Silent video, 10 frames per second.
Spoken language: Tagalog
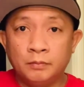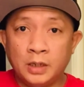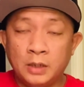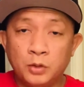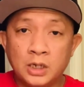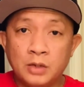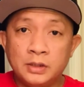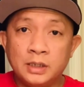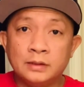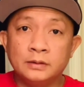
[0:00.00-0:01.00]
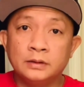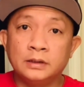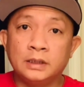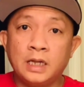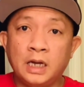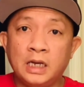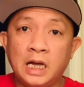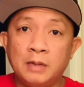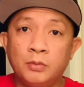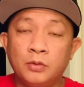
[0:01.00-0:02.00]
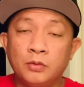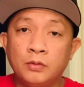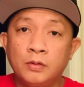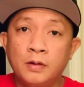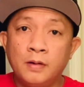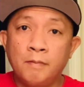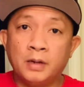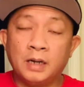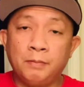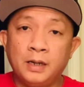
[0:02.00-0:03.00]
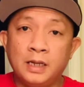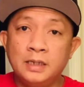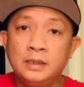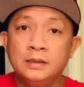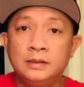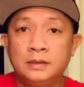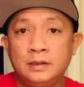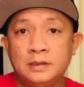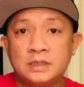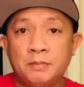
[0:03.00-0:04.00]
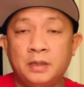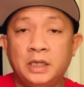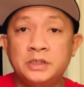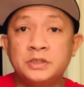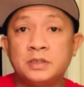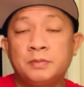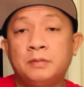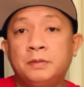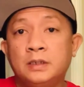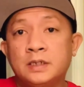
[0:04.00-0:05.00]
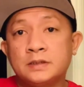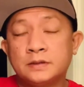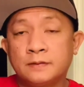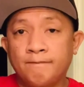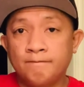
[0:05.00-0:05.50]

Paano mo gagawin yan? Kinakailangan mong mag-apply sa mga agency sa Pilipinas.